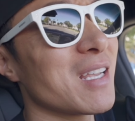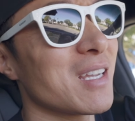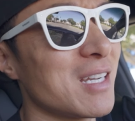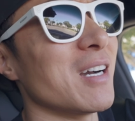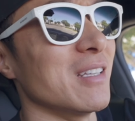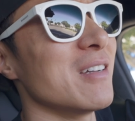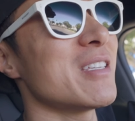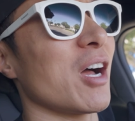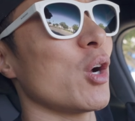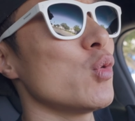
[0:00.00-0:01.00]
可能
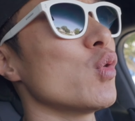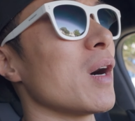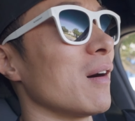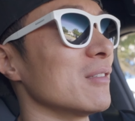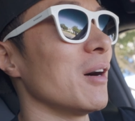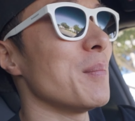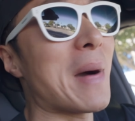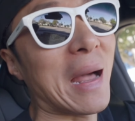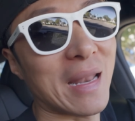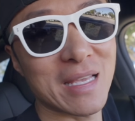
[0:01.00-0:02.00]
想要入行的
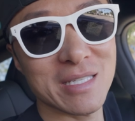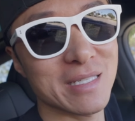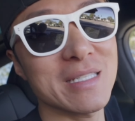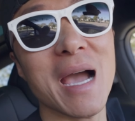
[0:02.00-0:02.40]
马来西